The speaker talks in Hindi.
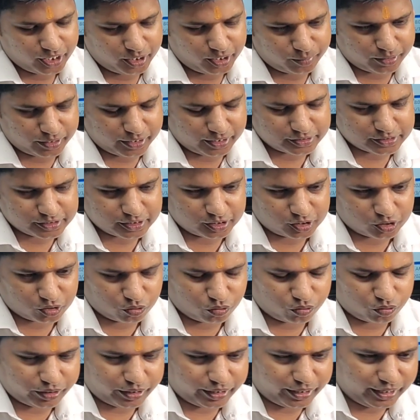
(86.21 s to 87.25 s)
एक बार ऐसा
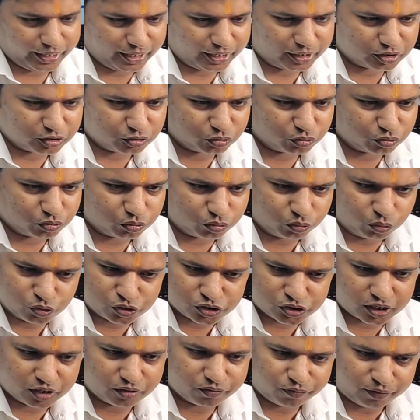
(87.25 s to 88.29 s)
करो एक
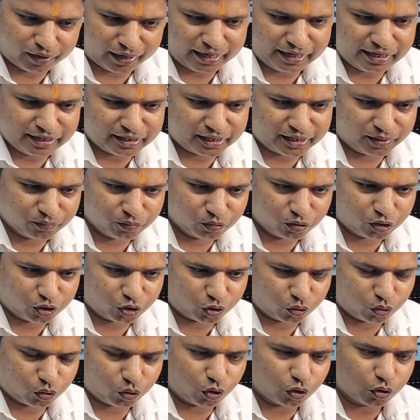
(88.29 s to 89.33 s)
दूसरे फाइल
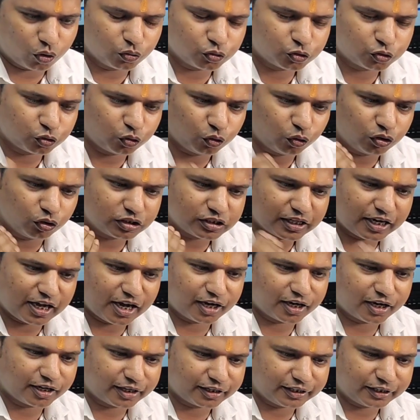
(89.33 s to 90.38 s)
डाउनलोड करो और उसको
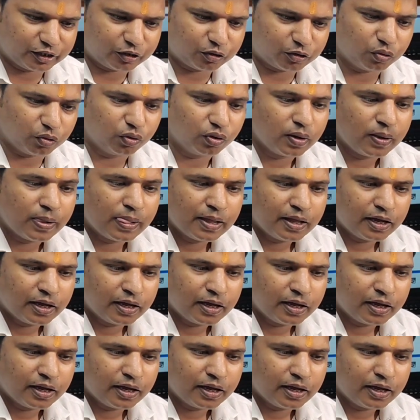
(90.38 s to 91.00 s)
चढ़ा करके देखो